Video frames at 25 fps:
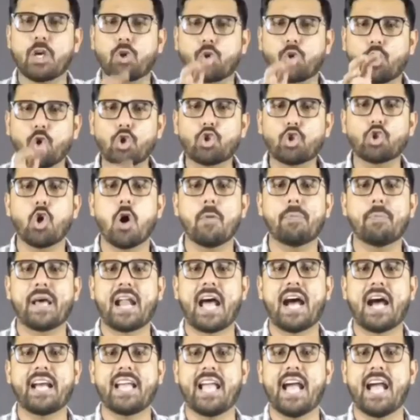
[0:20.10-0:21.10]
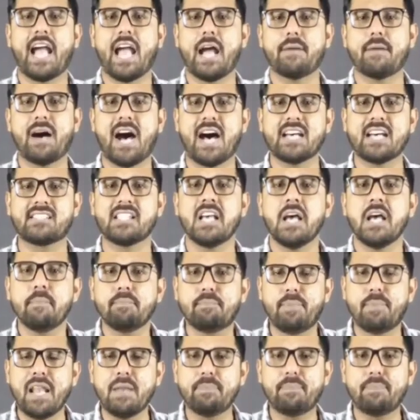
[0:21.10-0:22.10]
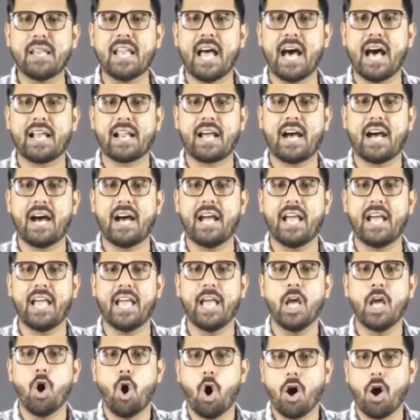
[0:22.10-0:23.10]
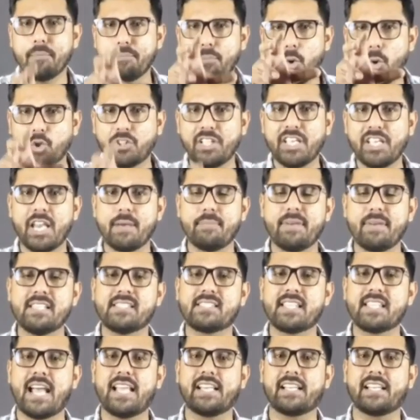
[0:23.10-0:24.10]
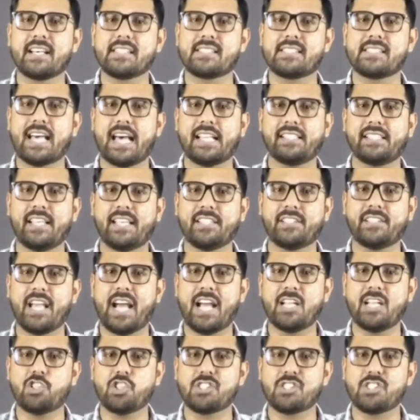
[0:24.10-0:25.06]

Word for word: कि घुटनों पर आ गया है हमास बिल बिला रहा है और मोदी ने भी इसराइल का साथ दे दिया